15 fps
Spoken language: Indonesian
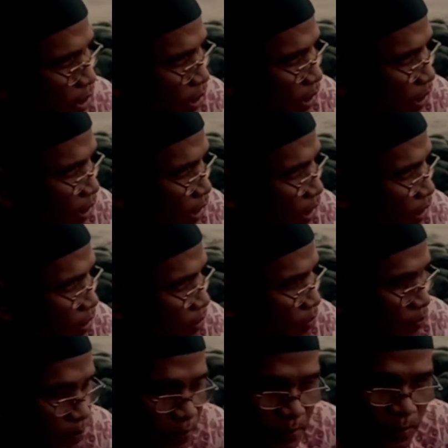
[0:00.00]
saya
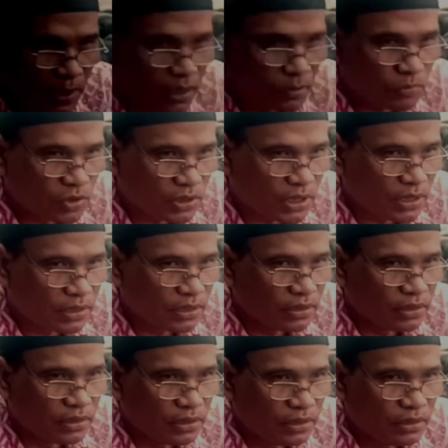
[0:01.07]
katakan para
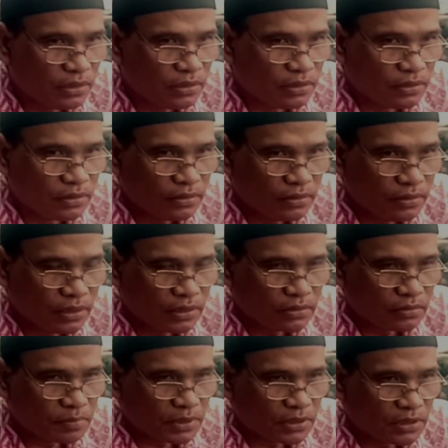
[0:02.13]
murtadin ini dia
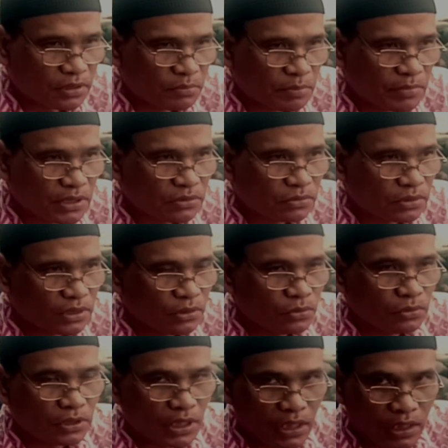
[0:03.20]
seperti memasuki
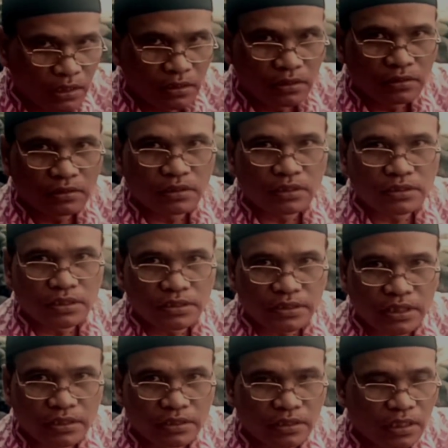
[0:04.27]
hutan,
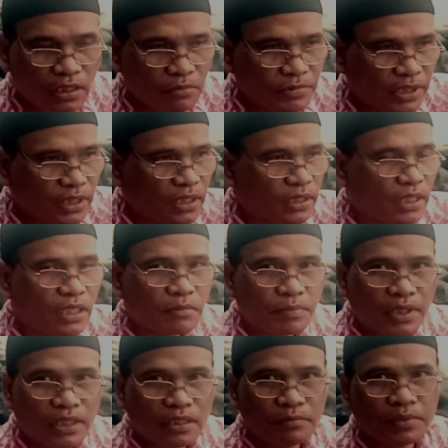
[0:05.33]
tersesat di dalamnya karena
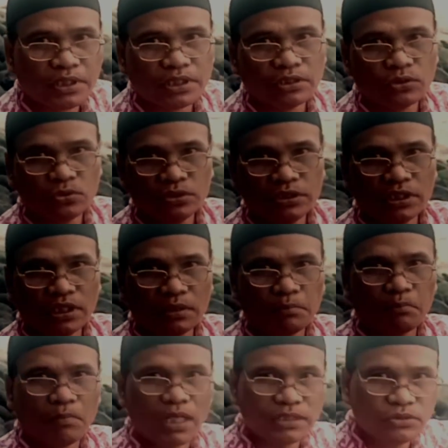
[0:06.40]
apa? Begitu dia
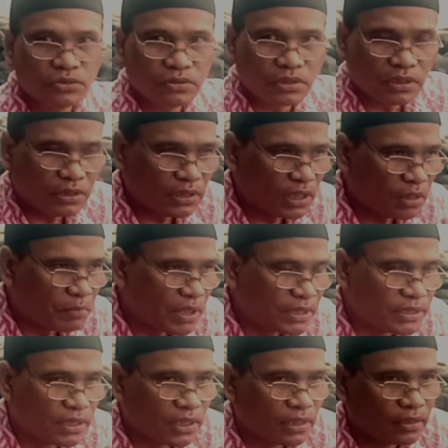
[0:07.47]
masuk ke dalam
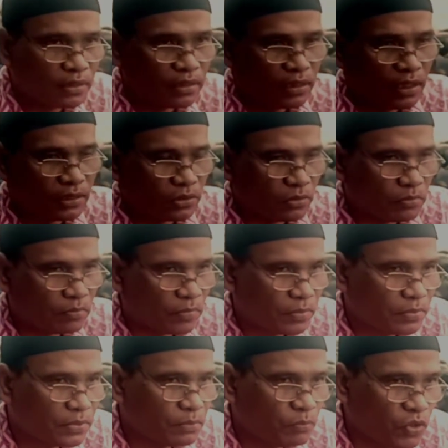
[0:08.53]
ajaran atau
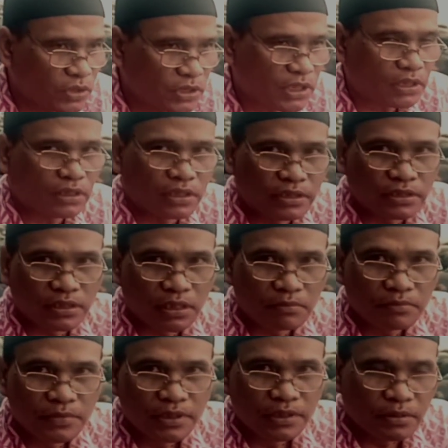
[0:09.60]
murtad ke
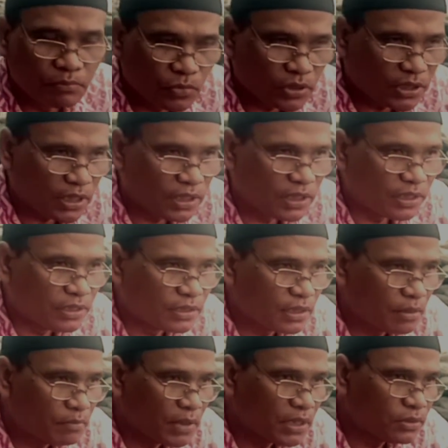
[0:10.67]
Islam, murtad dari
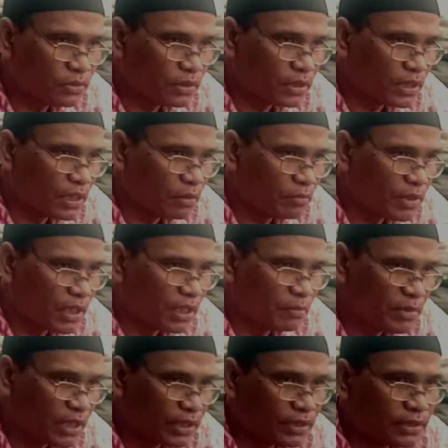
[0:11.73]
Islam masuk ke dalam
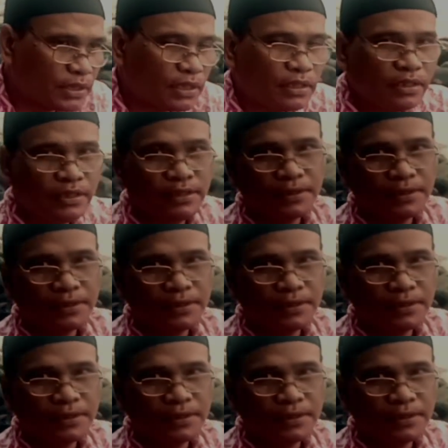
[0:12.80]
agama Kristen.